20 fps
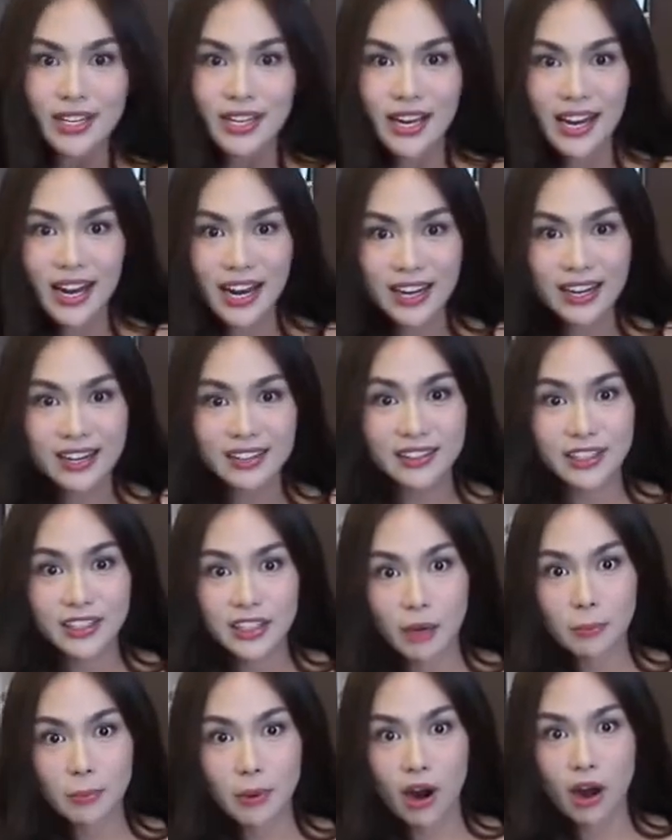Ang ganda
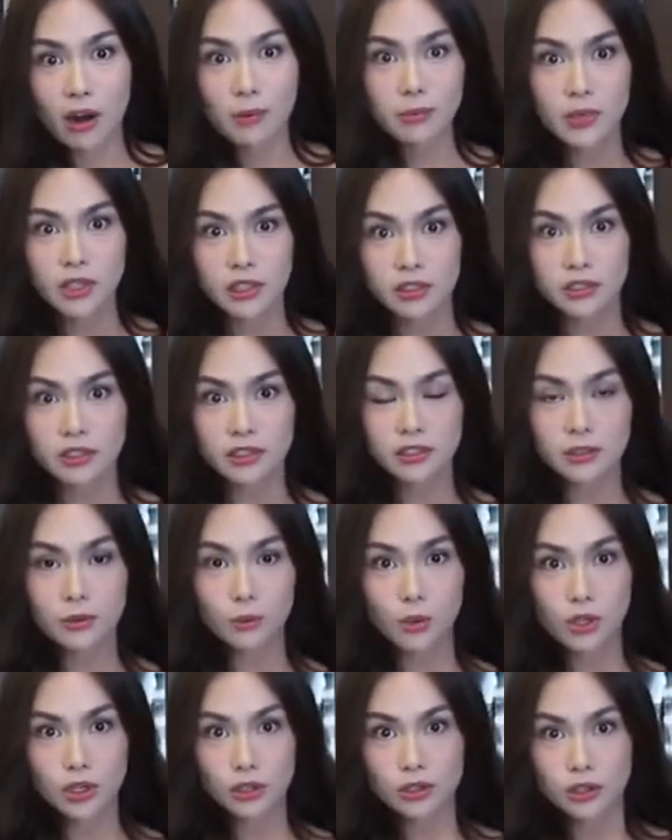niya, promise.
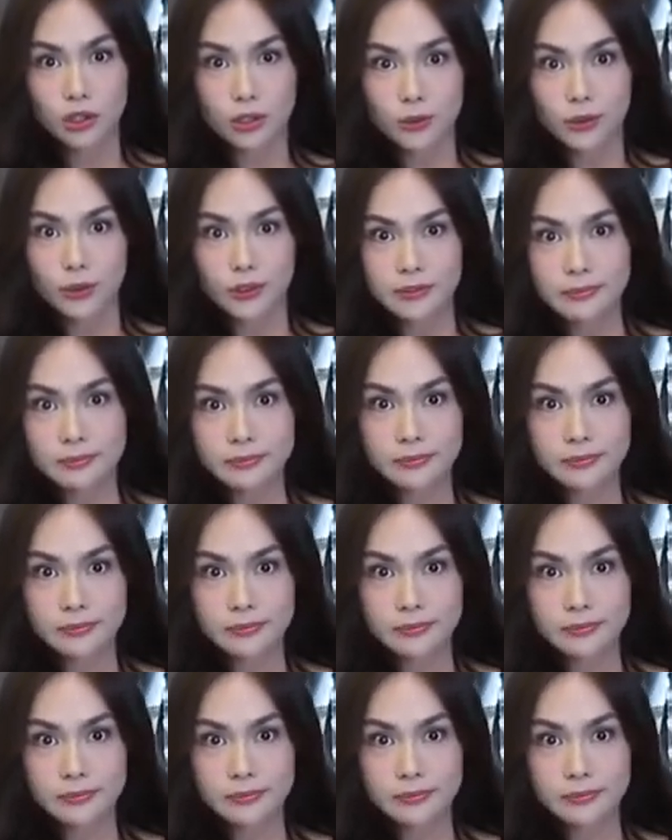Walang charot.